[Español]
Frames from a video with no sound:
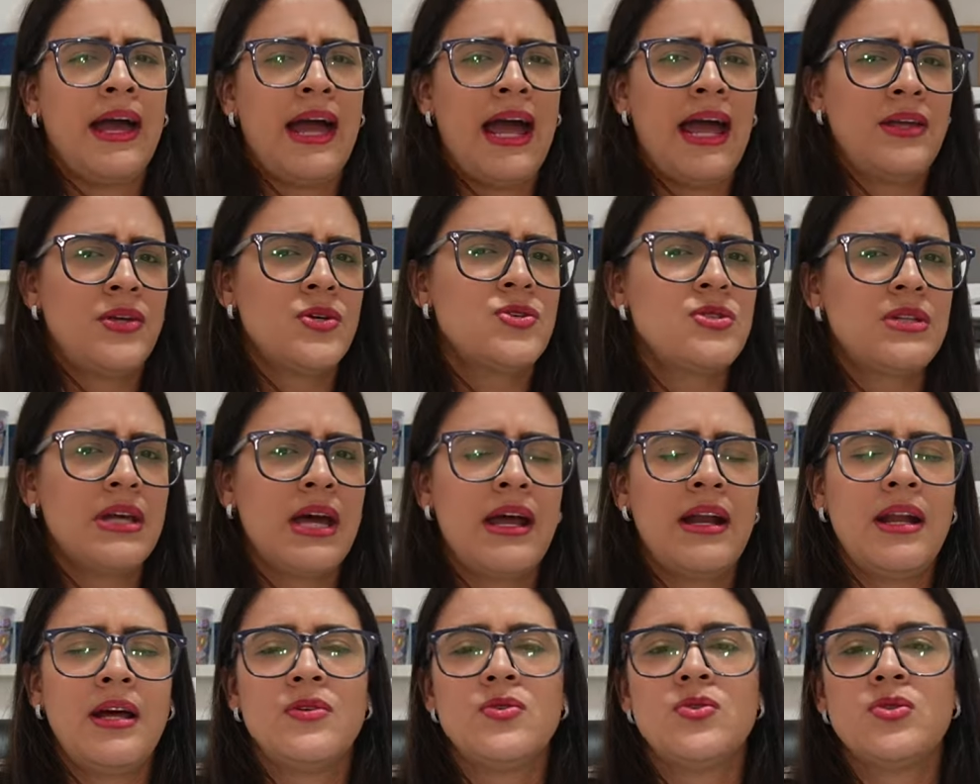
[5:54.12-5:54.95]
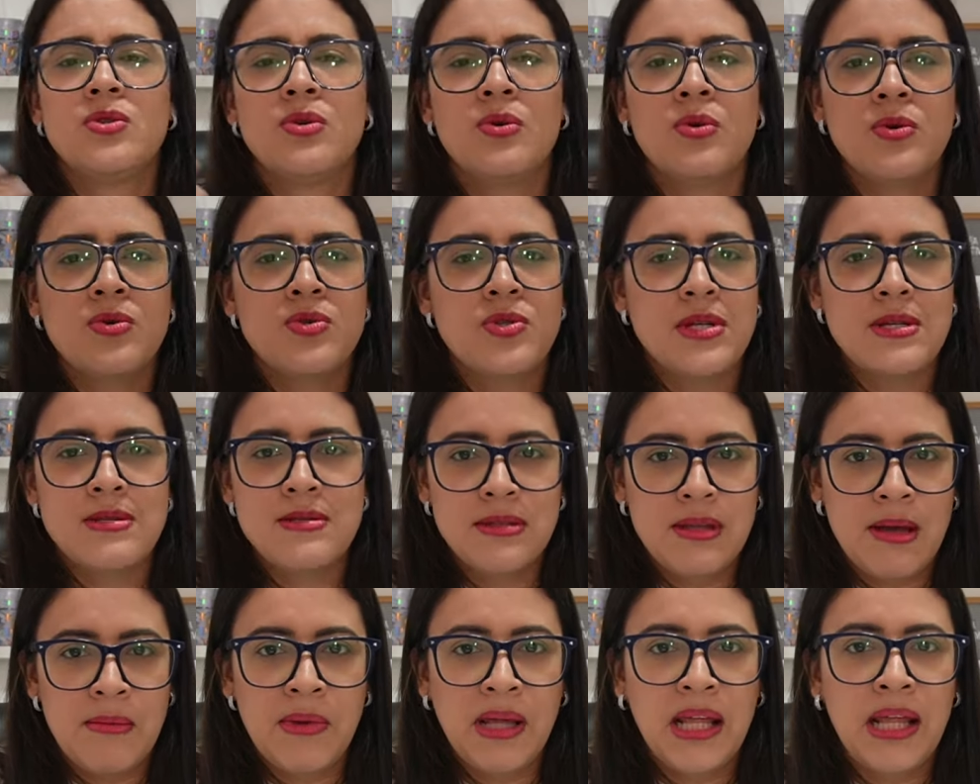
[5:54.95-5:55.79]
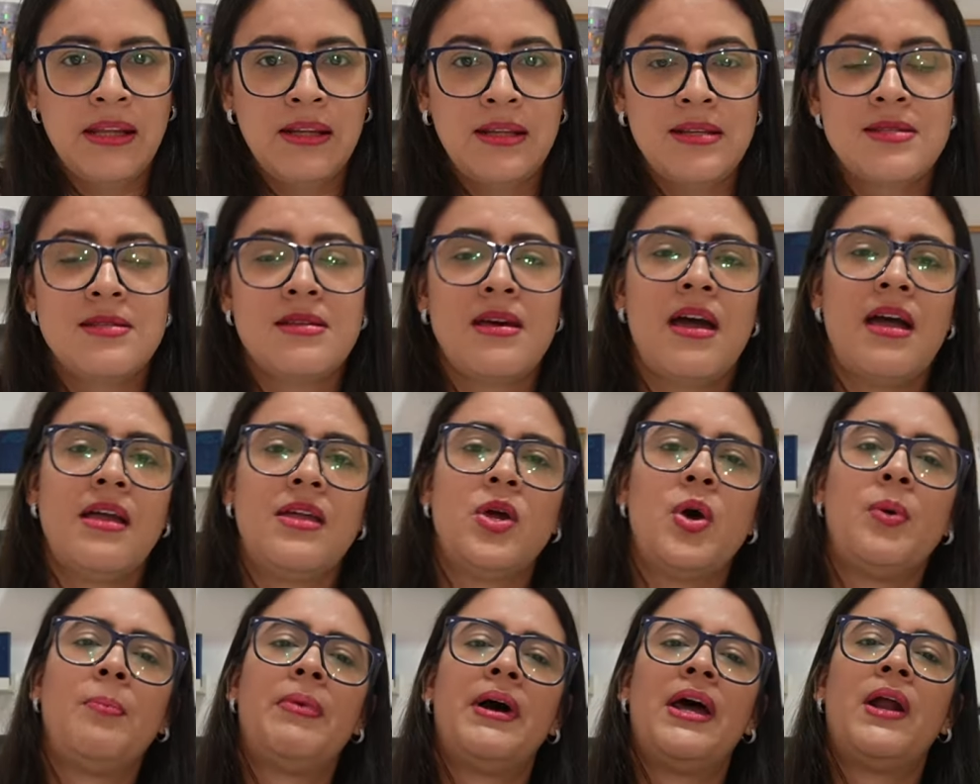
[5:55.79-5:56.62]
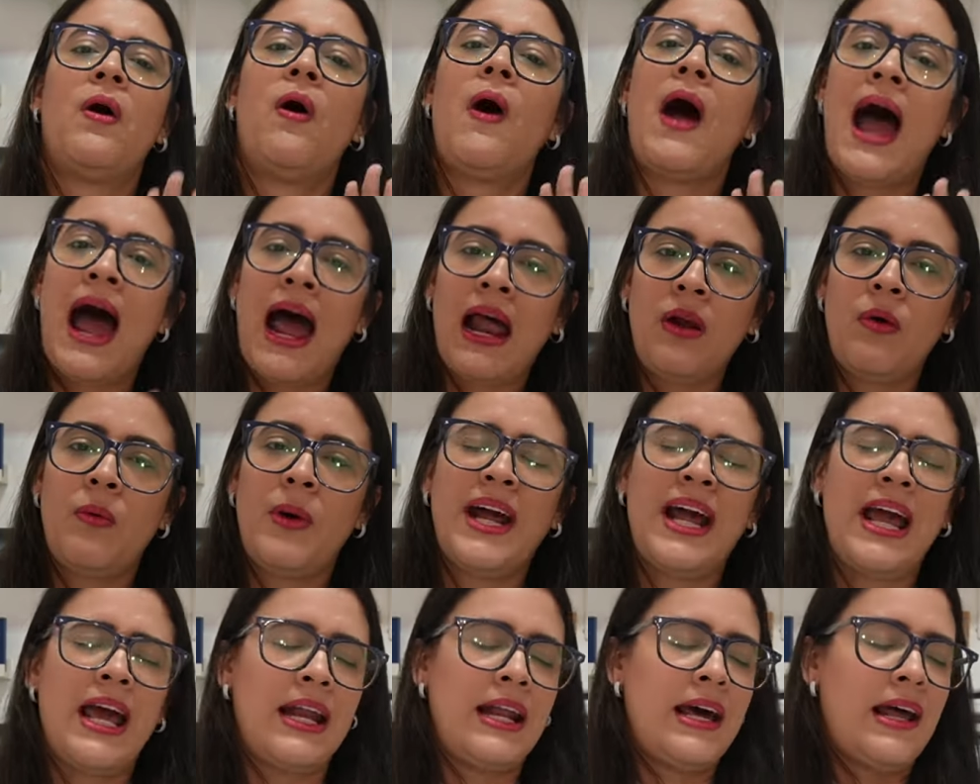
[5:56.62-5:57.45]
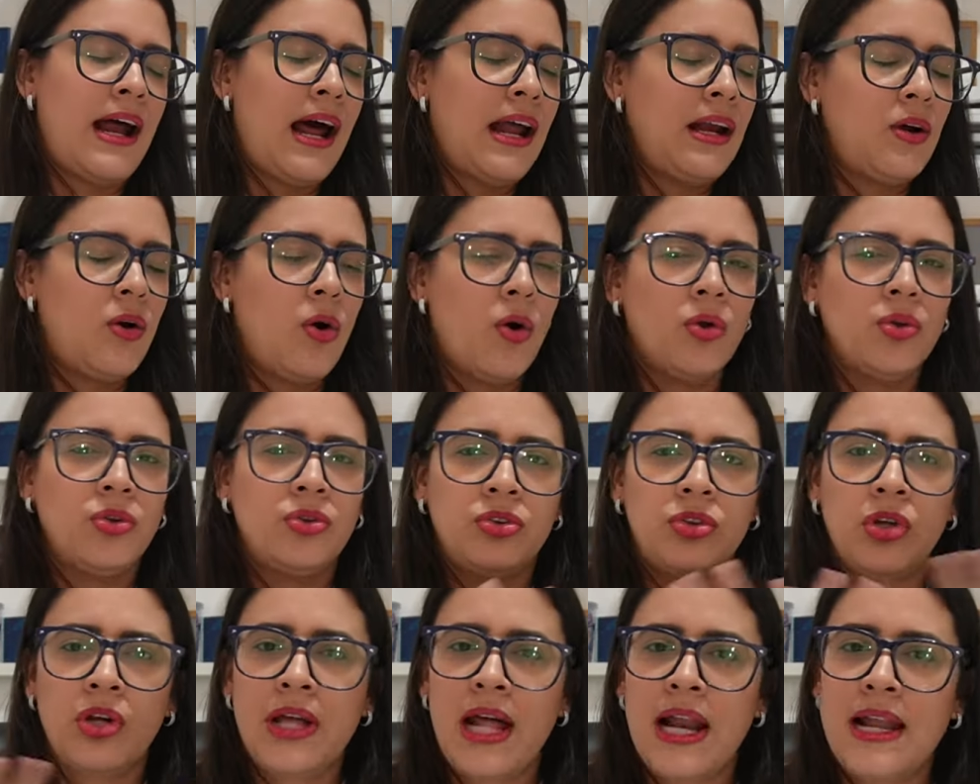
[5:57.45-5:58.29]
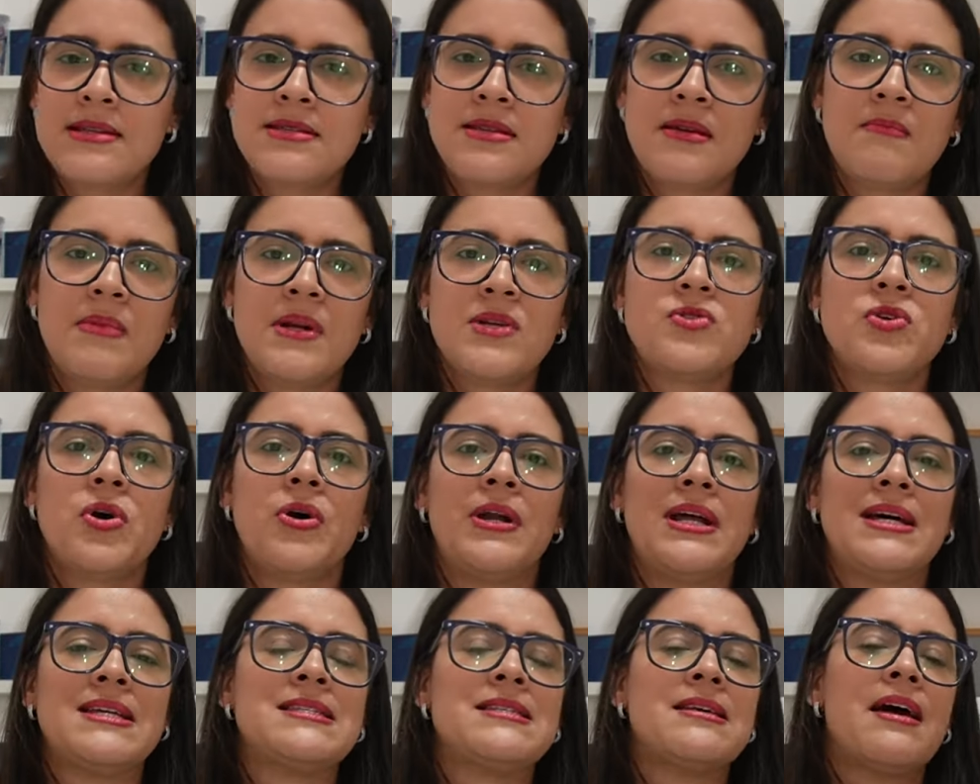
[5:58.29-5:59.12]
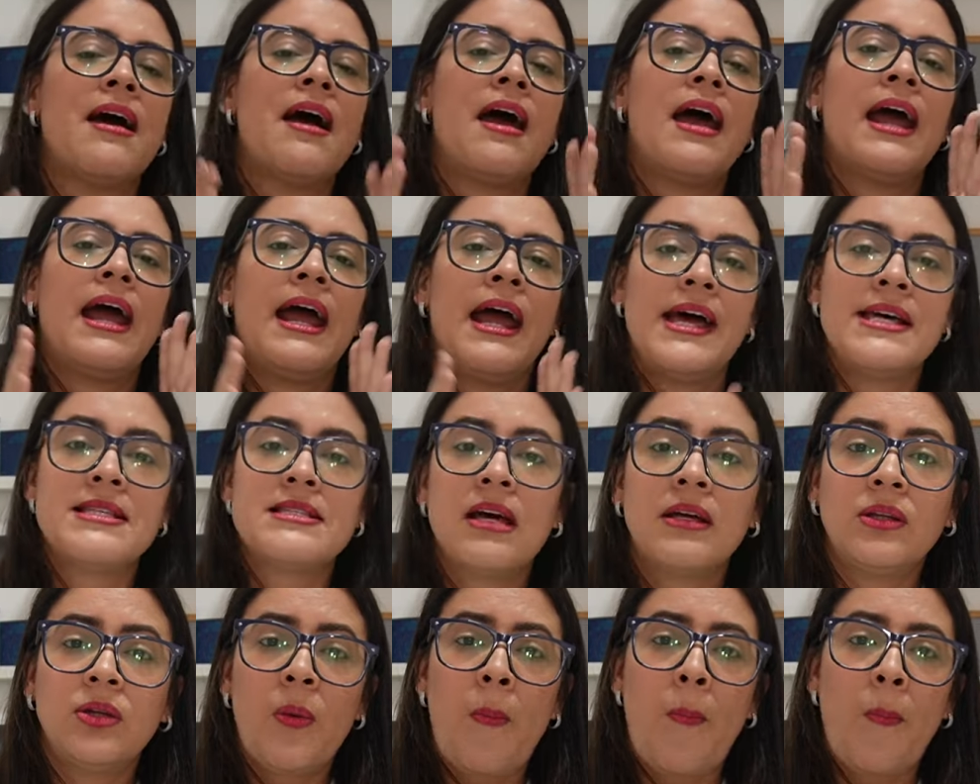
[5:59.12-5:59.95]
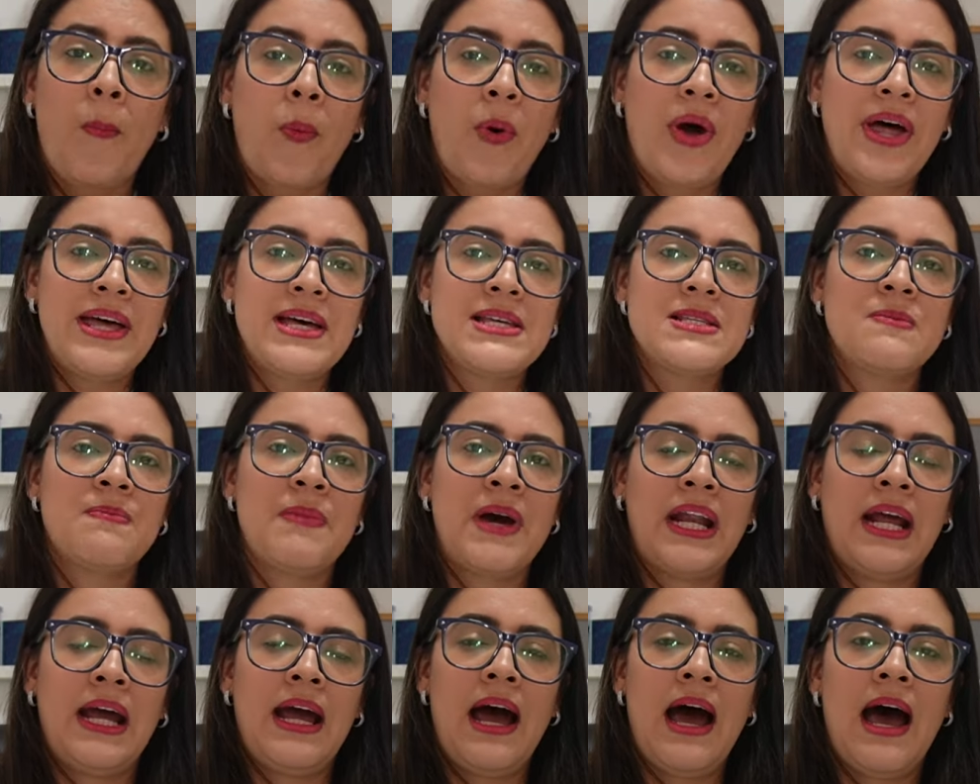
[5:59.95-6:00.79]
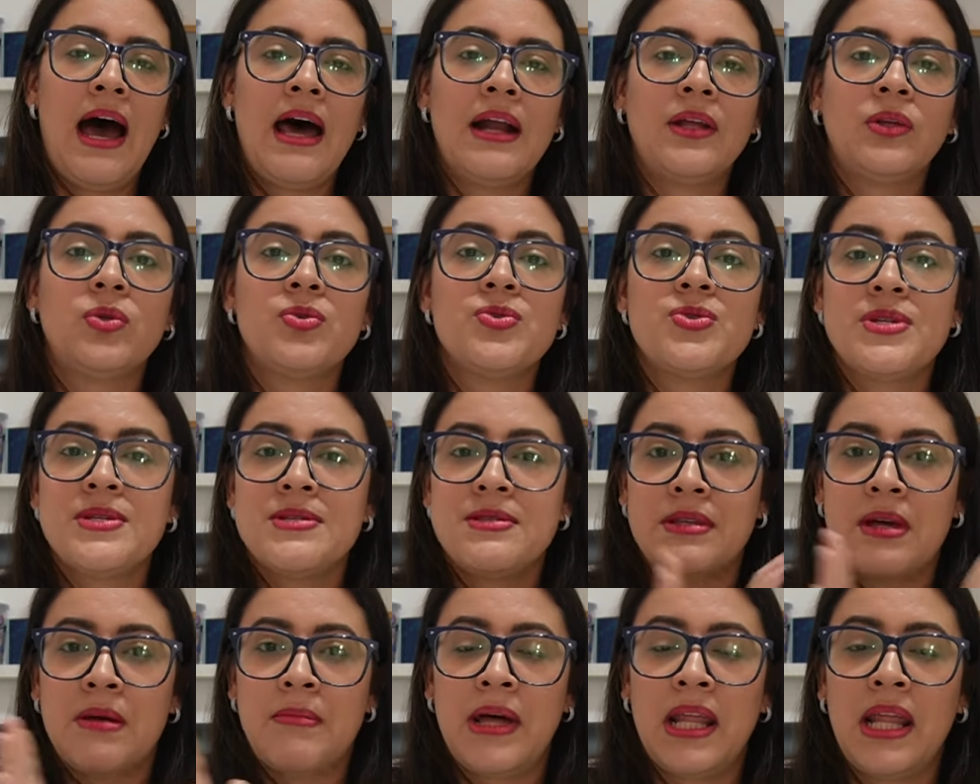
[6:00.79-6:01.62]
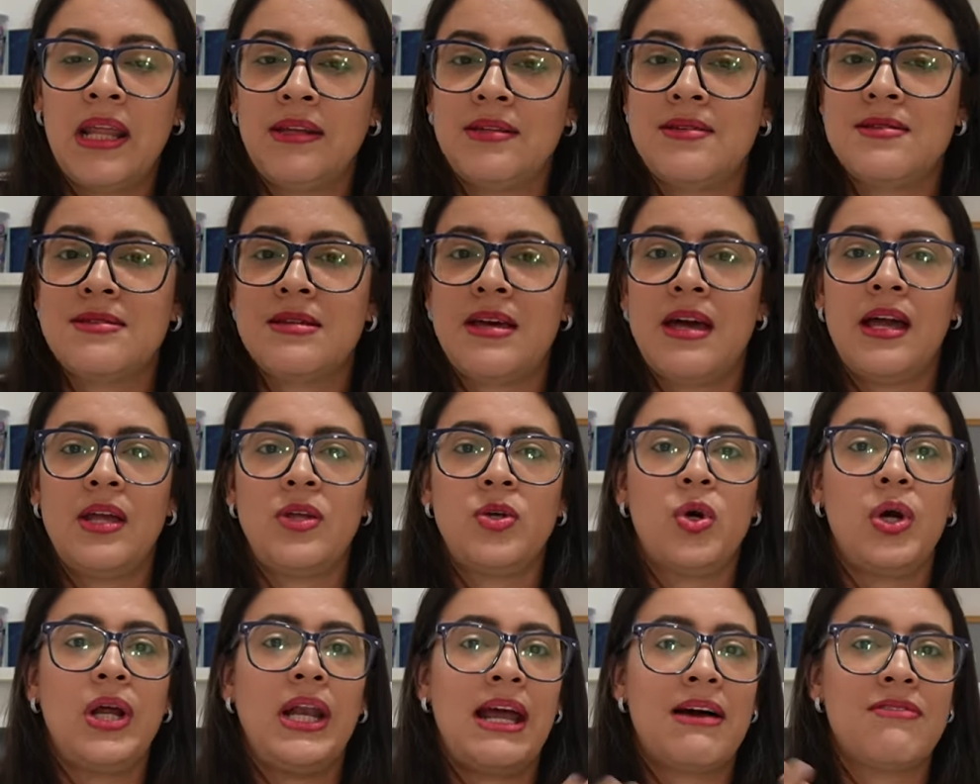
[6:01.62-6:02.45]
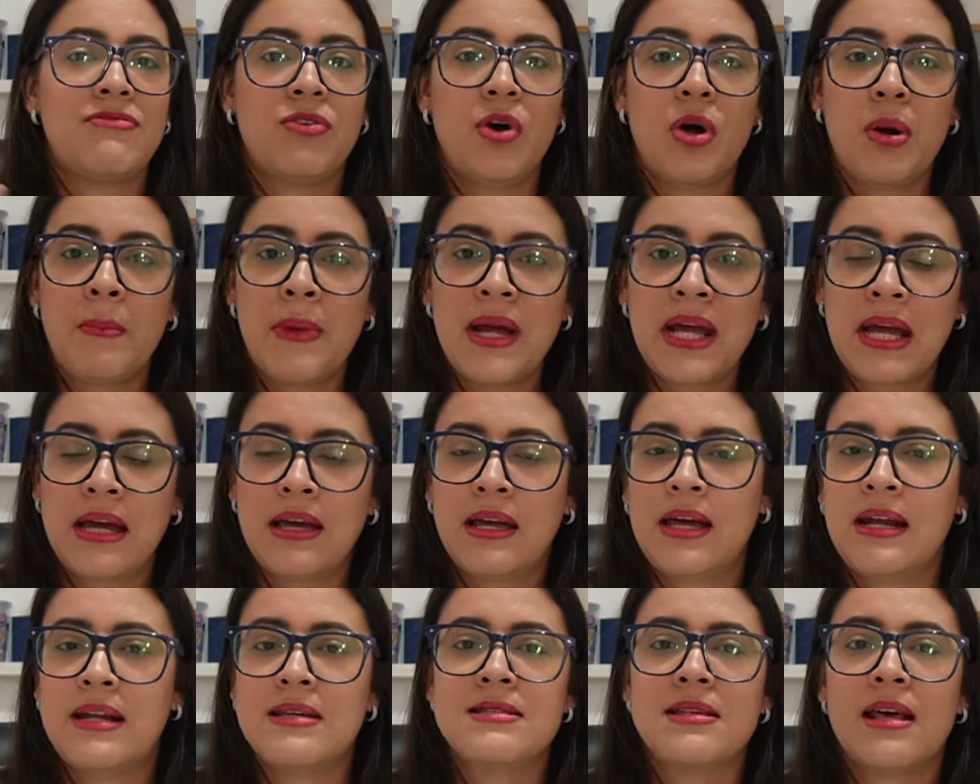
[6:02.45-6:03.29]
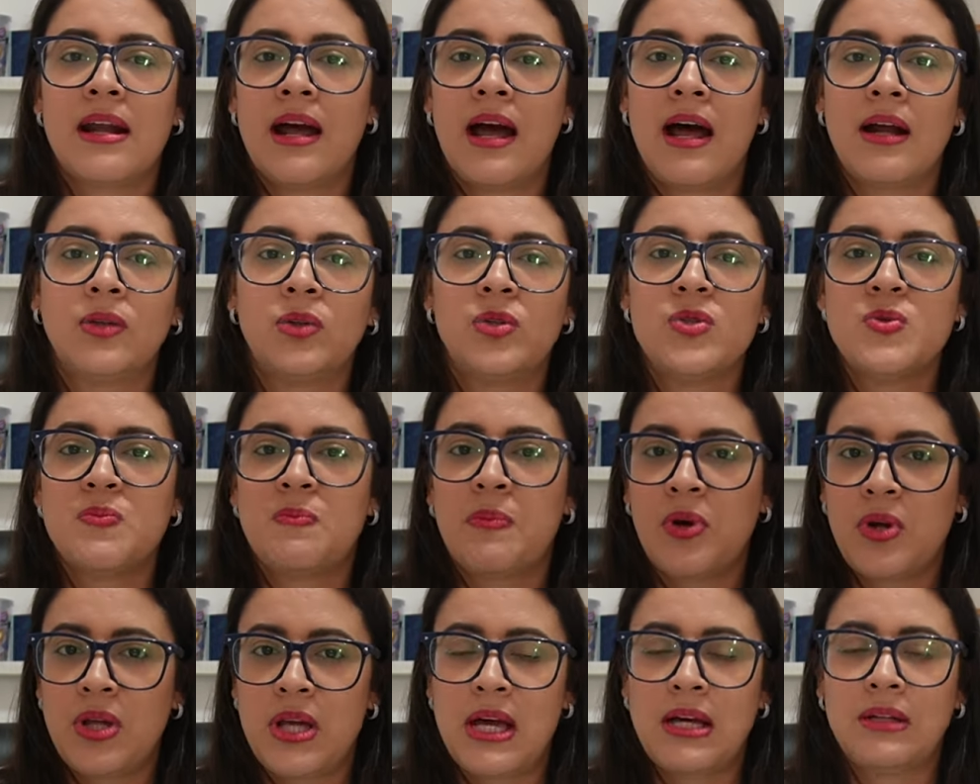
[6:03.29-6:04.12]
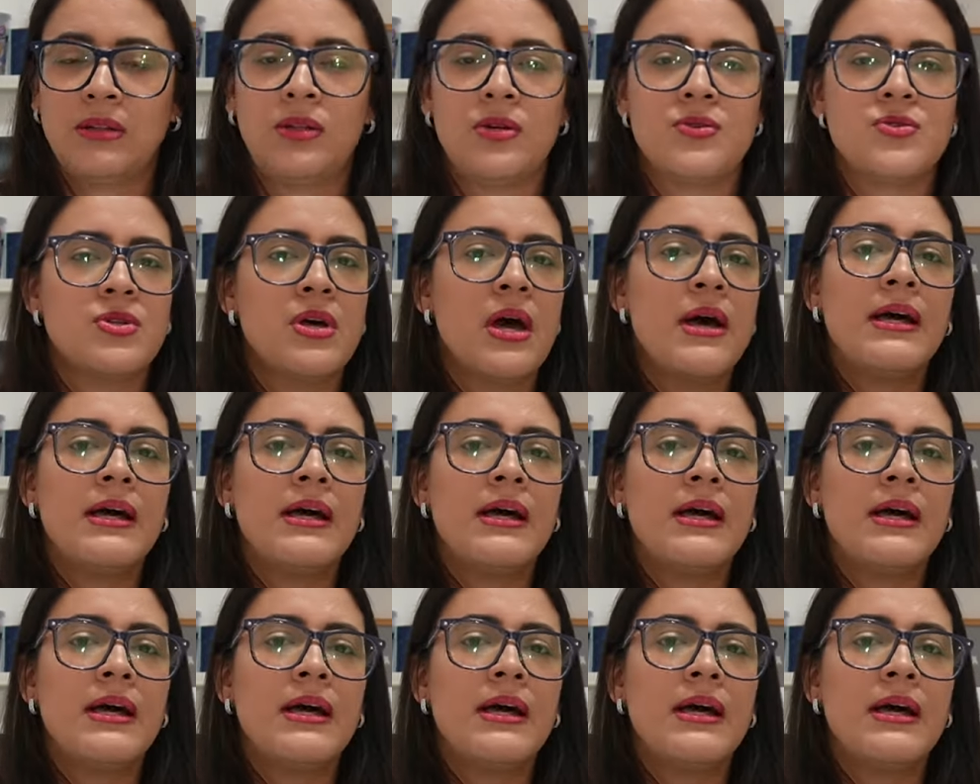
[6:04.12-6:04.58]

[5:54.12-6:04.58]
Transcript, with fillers: Ellos tienen su sistema de diseño, pero algo en general con todas las impresoras es que tú puedes manejar tu sistema de diseño y la forma en que quieres crear tus proyectos